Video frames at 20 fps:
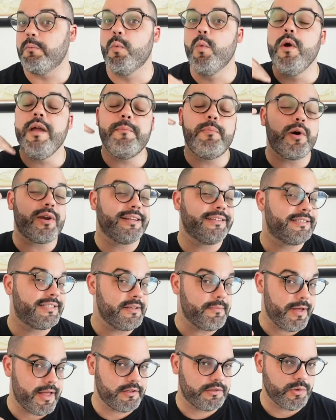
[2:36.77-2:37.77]
muy por
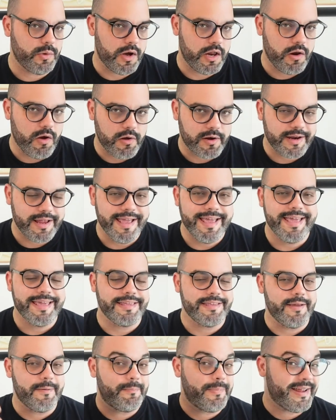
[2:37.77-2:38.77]
encima de su valor
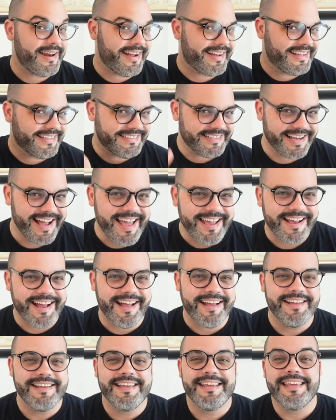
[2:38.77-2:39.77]
y esperas que se
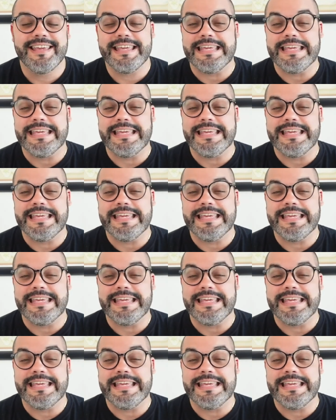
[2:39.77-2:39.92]
caiga,